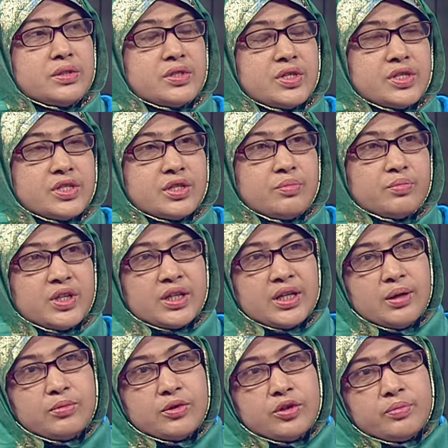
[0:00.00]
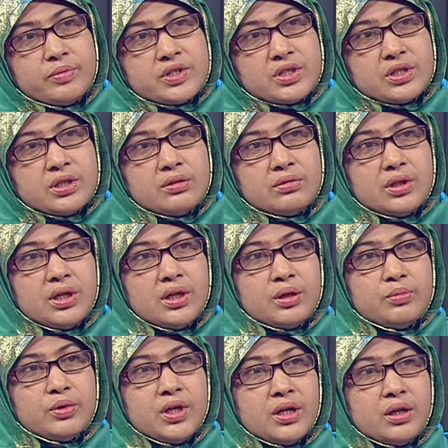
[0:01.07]
সিস্টেমটা কেমন হবে সেটা কিন্তু আল্লাহ
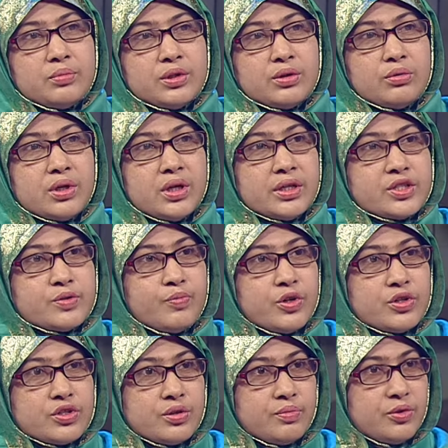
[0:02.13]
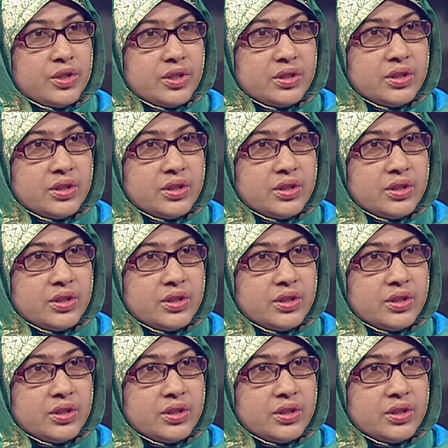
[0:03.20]
রবুল আলমিন কোরআনে স্পষ্ট বলে